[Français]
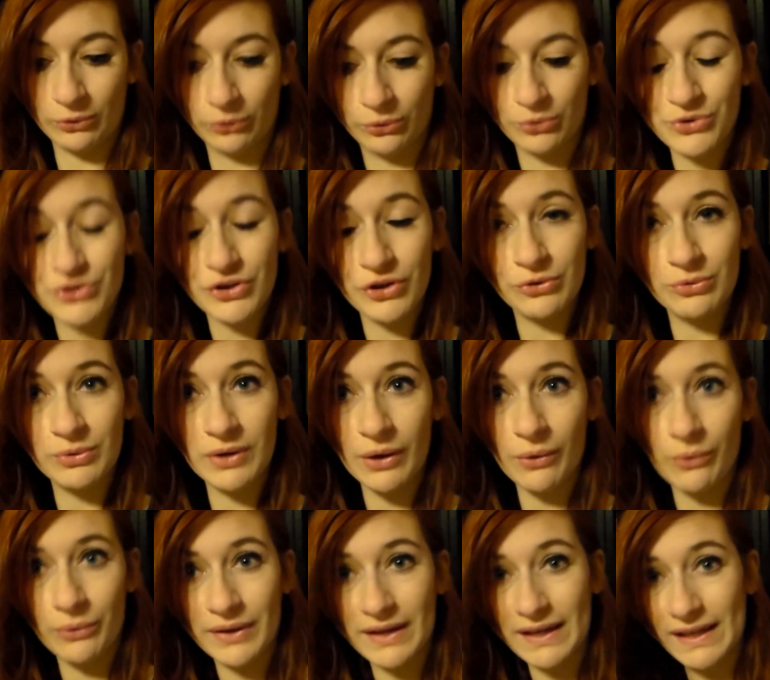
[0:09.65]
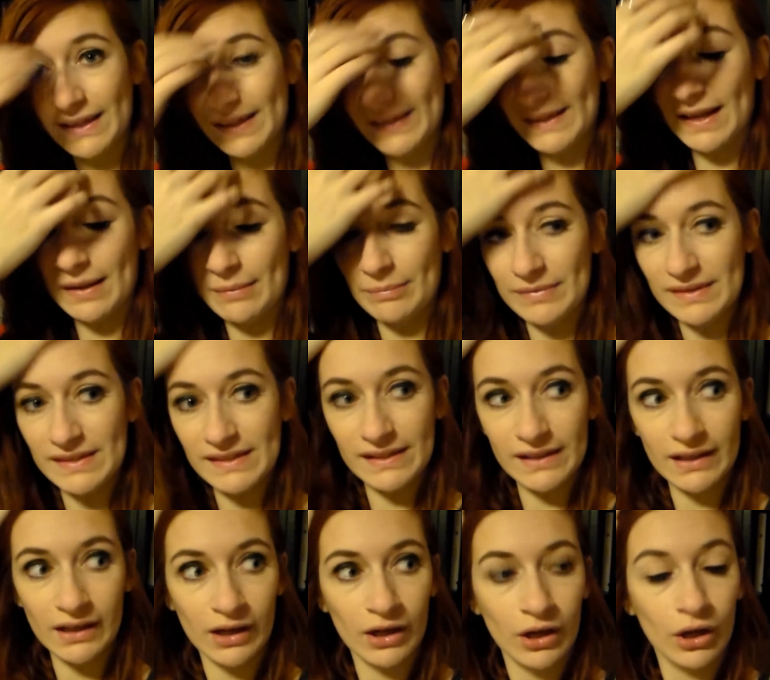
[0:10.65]
Donc aujourd'hui on est
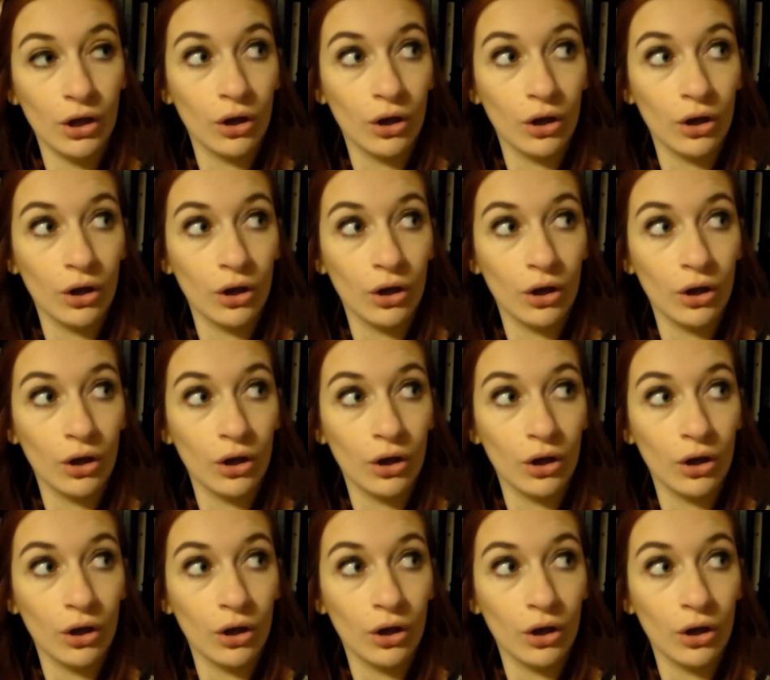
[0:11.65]
samedi.